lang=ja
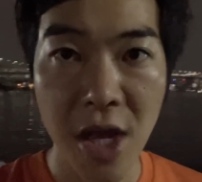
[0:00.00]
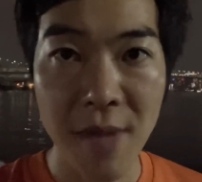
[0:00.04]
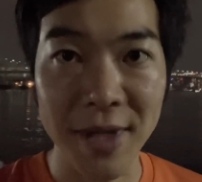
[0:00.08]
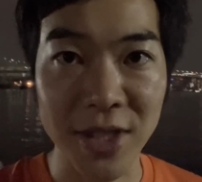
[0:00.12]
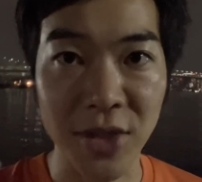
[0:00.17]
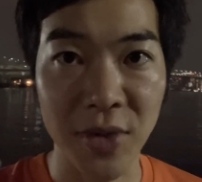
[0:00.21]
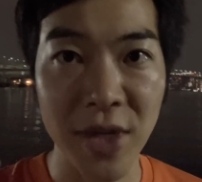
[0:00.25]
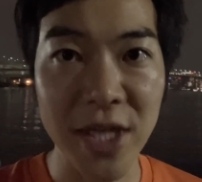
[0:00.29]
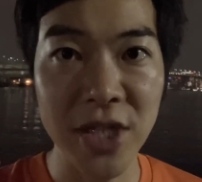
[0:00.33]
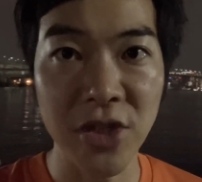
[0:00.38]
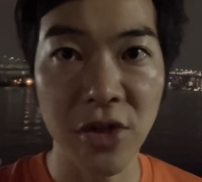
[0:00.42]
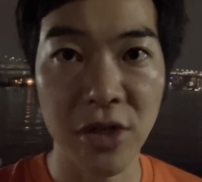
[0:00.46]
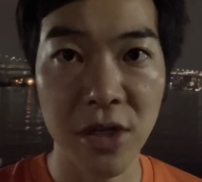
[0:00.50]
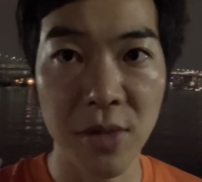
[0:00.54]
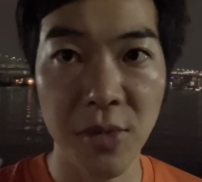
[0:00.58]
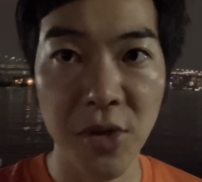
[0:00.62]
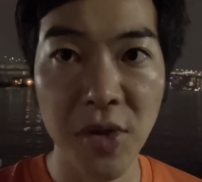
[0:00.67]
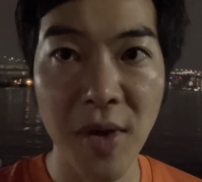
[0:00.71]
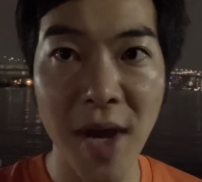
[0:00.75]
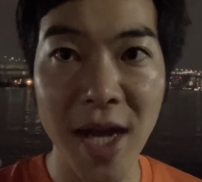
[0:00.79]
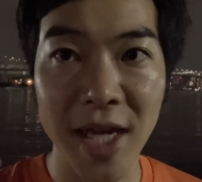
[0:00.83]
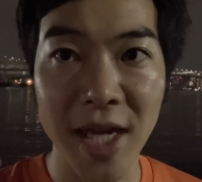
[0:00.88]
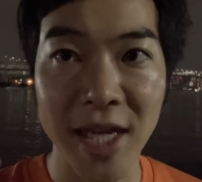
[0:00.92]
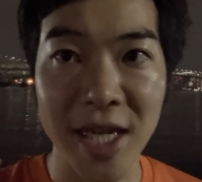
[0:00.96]
まあ、それ以上の
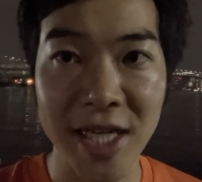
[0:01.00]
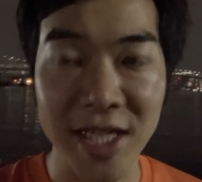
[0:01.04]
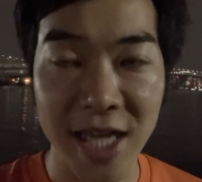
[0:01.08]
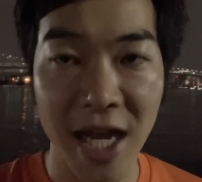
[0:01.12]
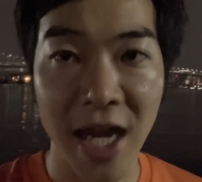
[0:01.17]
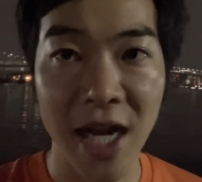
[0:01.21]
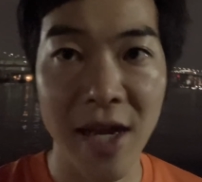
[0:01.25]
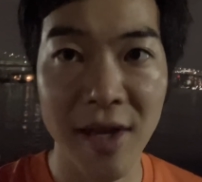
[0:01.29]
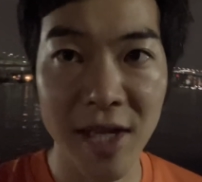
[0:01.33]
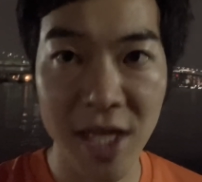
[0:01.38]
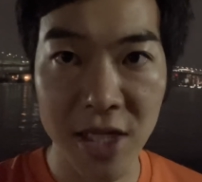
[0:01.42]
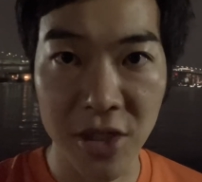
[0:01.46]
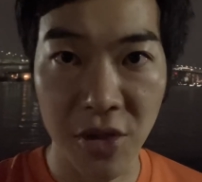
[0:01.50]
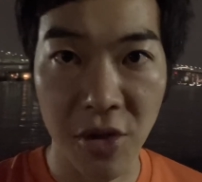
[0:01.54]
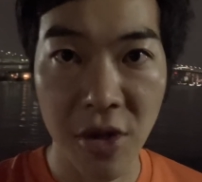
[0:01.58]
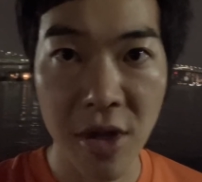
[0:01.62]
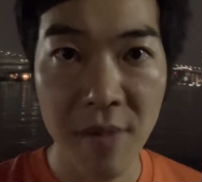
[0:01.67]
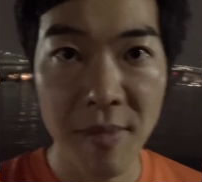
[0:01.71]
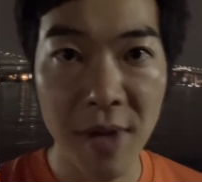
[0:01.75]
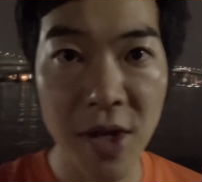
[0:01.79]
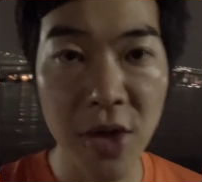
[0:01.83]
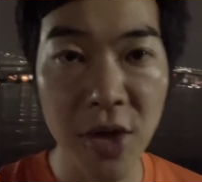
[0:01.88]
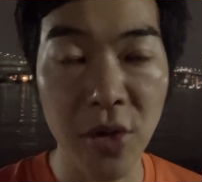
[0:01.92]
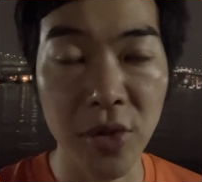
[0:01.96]
ものは決して払わないと、
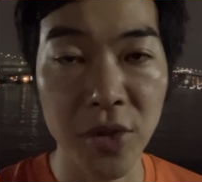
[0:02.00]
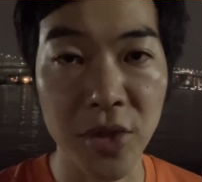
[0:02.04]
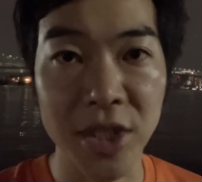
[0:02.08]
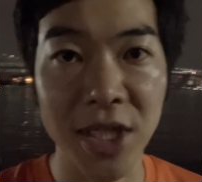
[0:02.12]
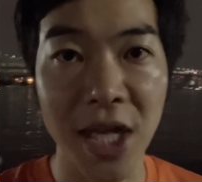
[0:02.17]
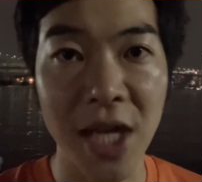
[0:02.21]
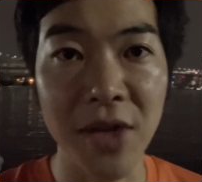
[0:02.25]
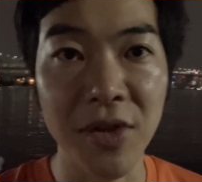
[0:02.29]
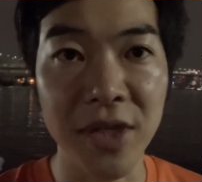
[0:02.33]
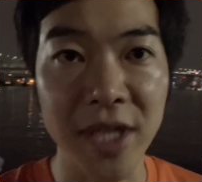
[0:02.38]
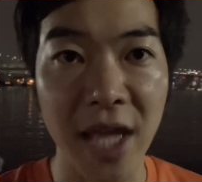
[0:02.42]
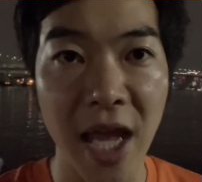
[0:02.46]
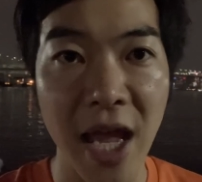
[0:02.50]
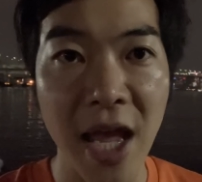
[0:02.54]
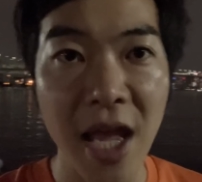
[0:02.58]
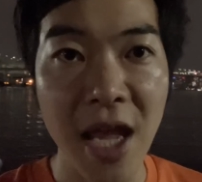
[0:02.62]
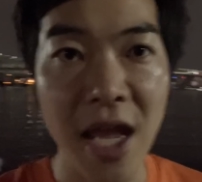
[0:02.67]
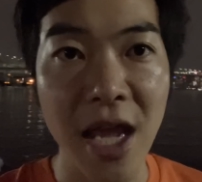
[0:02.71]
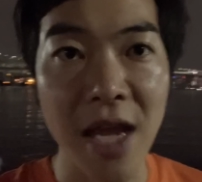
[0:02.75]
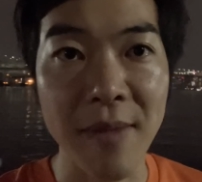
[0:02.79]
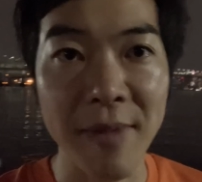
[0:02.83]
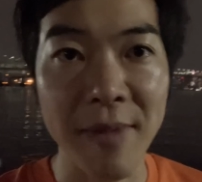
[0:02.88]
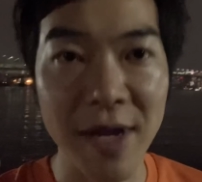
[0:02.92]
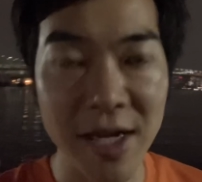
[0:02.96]
まいうことを貫いて
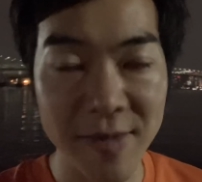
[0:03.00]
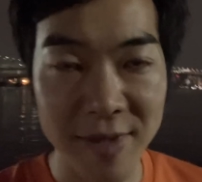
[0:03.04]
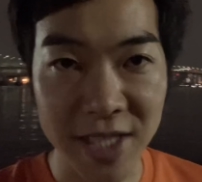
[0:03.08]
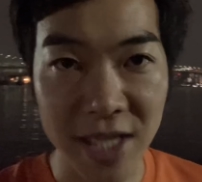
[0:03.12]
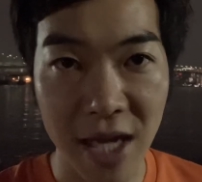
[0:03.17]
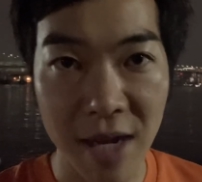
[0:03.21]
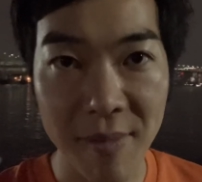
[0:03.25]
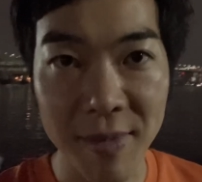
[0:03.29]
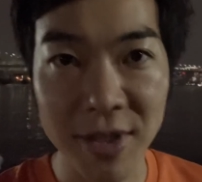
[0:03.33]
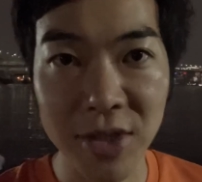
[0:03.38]
まいりました。